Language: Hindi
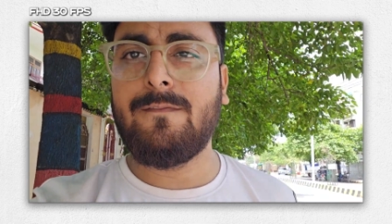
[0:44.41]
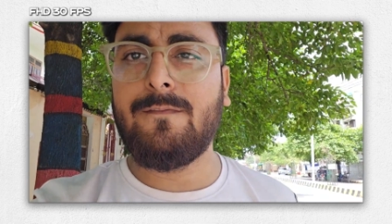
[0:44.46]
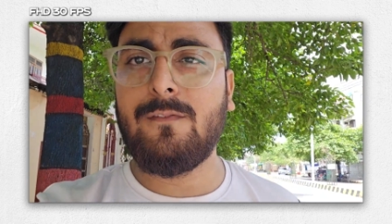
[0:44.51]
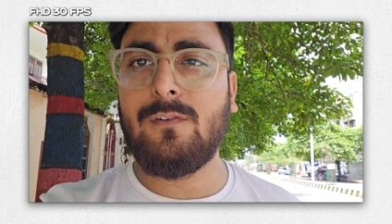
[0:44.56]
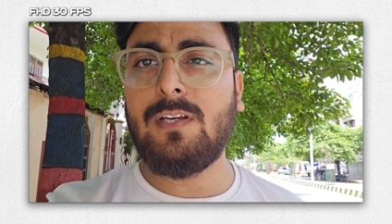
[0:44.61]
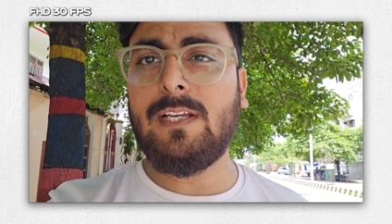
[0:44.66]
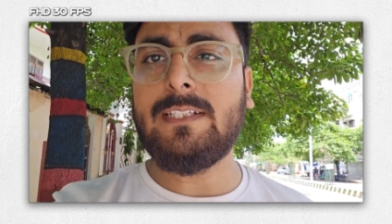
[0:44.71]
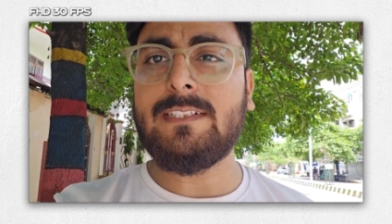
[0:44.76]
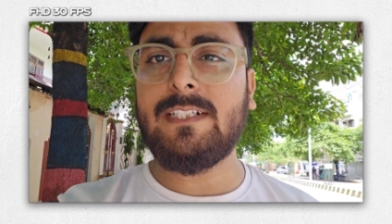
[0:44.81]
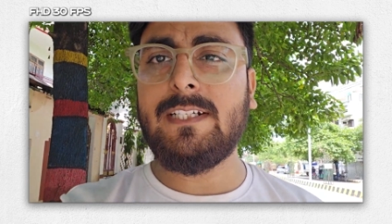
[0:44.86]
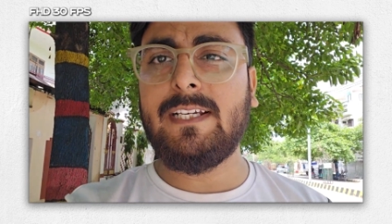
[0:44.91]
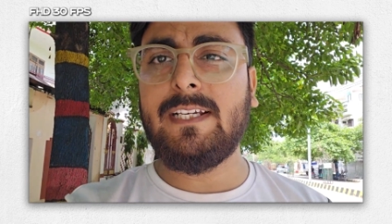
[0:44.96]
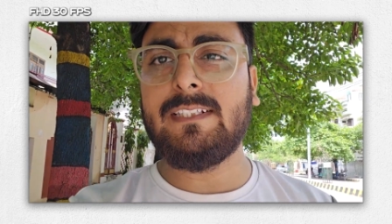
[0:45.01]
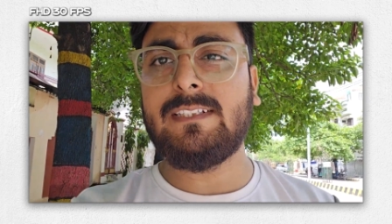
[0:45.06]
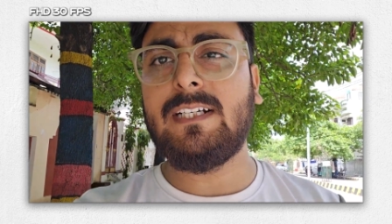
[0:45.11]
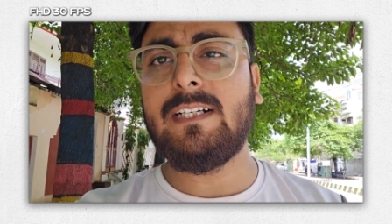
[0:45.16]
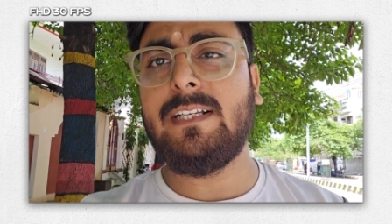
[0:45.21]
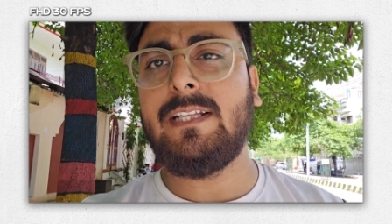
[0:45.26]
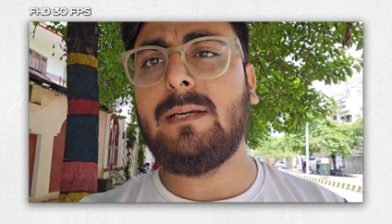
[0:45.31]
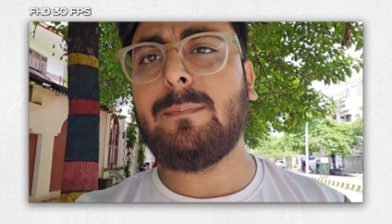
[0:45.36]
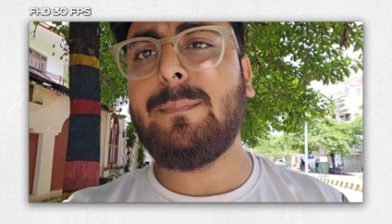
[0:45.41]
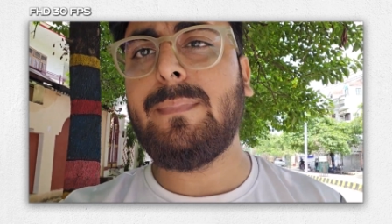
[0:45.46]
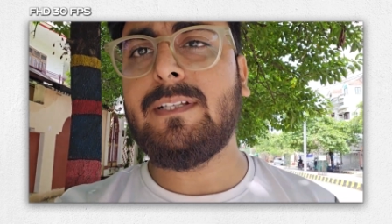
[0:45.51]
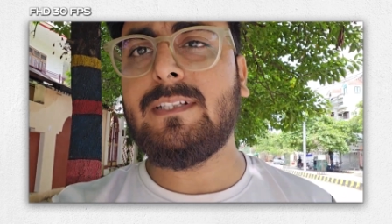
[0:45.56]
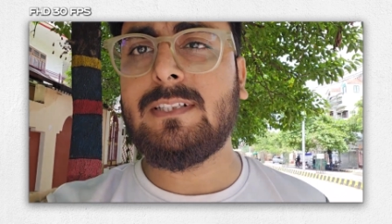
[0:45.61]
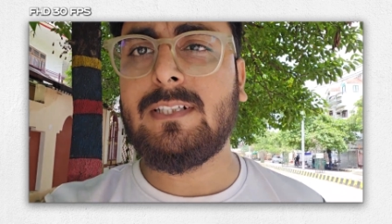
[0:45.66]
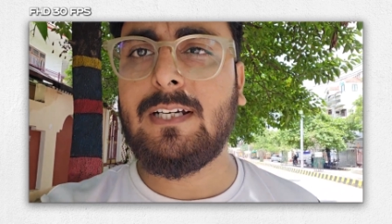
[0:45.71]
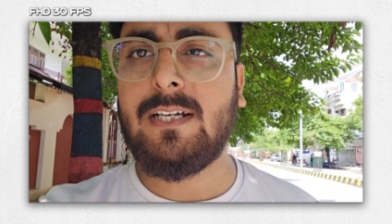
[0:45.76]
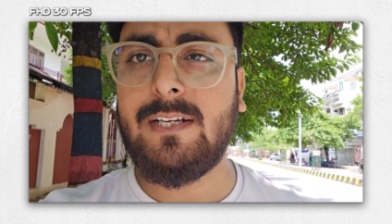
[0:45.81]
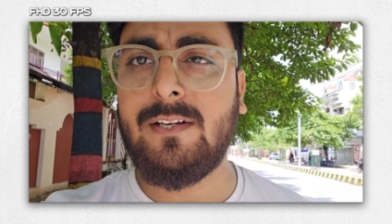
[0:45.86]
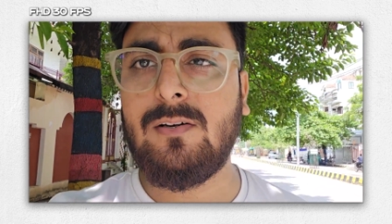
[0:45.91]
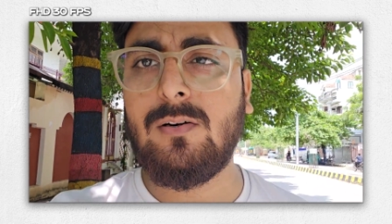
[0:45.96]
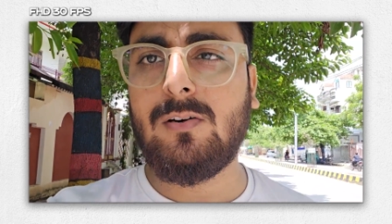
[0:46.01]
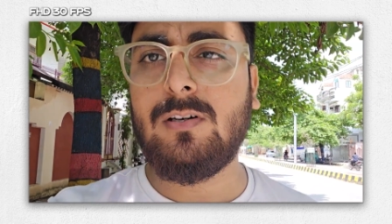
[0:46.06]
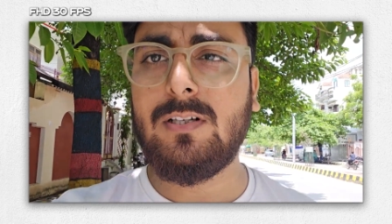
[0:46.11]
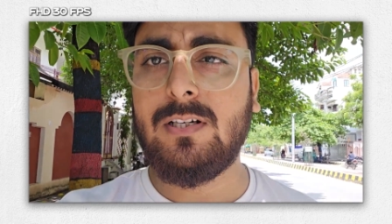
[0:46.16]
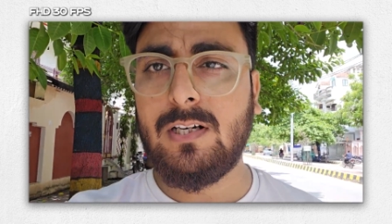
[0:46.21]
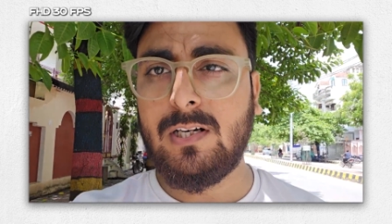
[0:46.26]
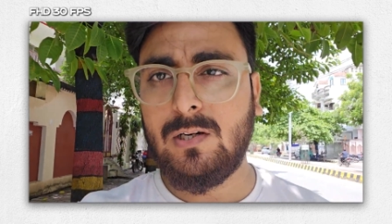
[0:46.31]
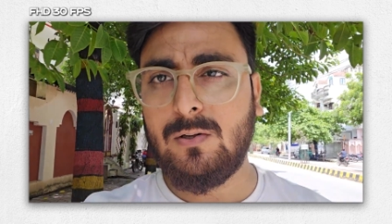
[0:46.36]
फुल एच डी के थर्टी एफ का
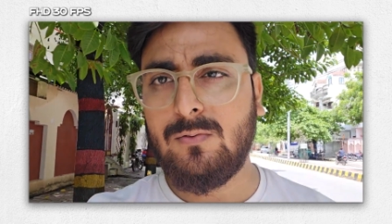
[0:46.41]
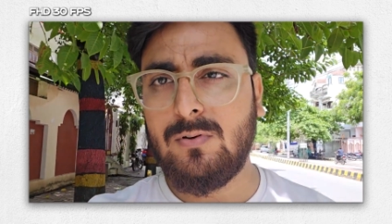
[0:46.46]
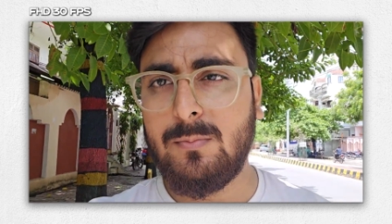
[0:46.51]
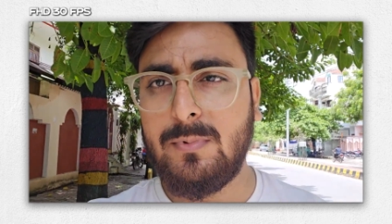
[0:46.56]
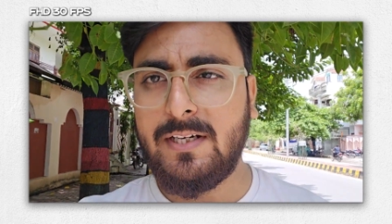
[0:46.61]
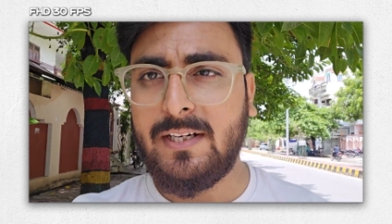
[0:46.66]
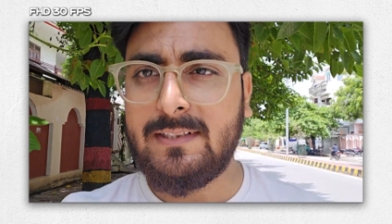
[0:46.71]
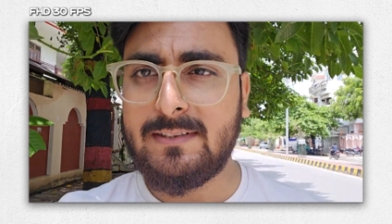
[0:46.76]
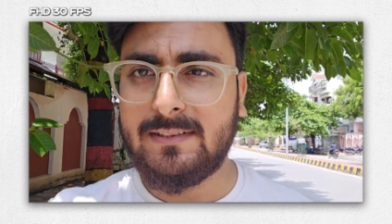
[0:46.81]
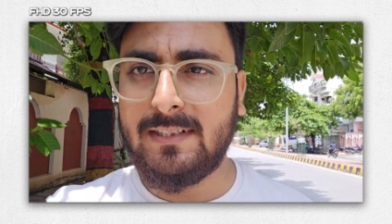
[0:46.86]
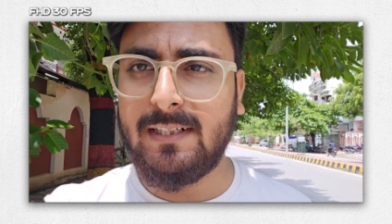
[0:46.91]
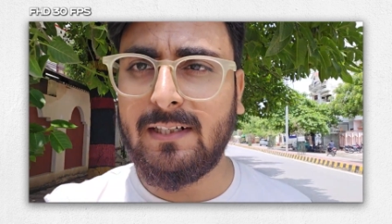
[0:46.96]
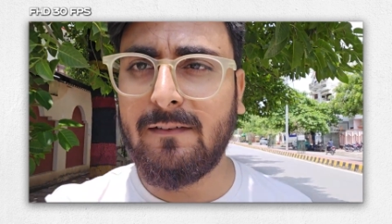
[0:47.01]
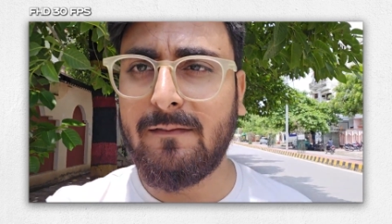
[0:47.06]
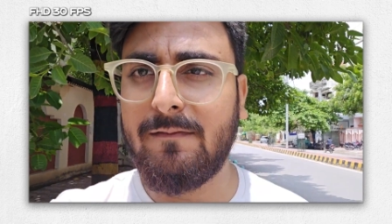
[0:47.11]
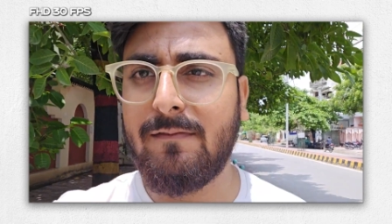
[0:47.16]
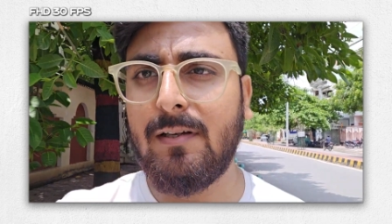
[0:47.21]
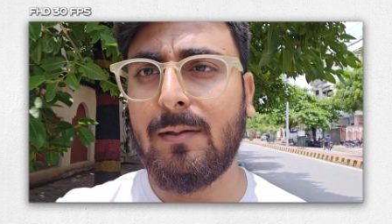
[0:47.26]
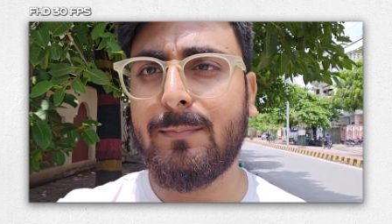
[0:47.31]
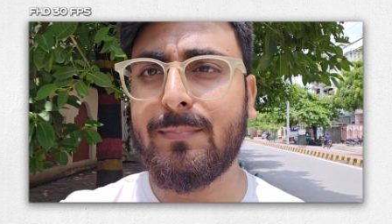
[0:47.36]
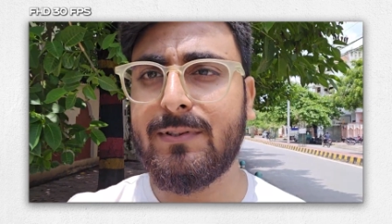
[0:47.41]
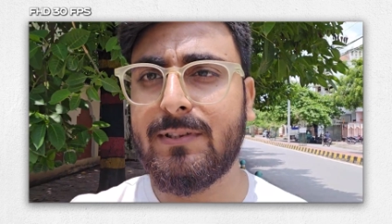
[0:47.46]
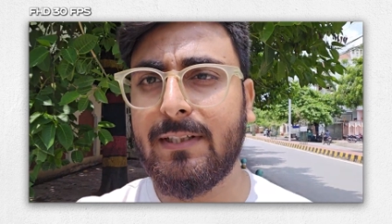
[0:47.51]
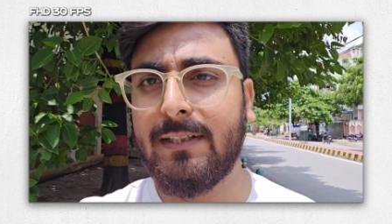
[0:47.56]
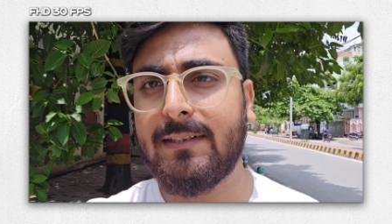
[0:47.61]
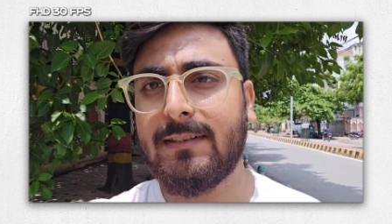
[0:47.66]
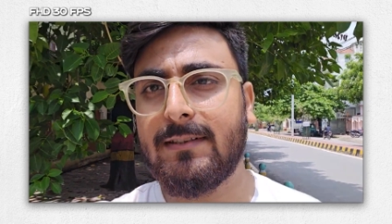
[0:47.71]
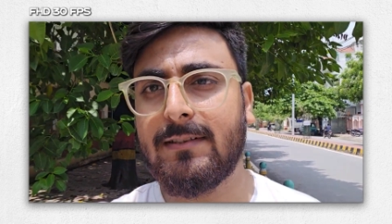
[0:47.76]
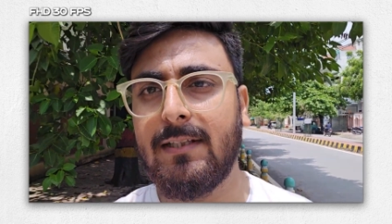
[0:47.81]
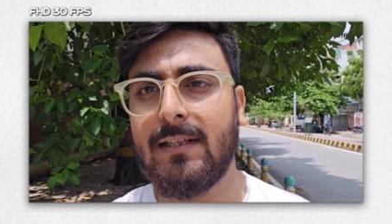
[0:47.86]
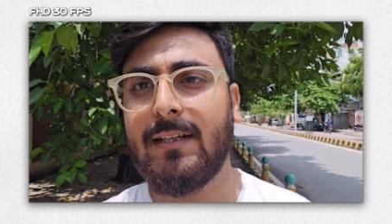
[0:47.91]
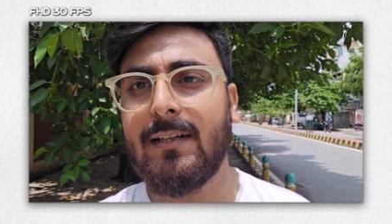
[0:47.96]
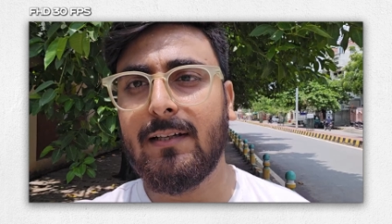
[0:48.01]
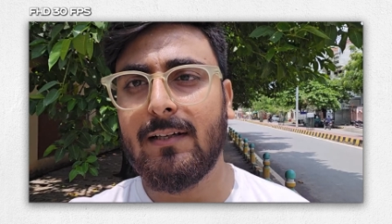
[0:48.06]
रिकॉर्ड कर रहा हूँ हमारे जेड फ्लिप सिक्स से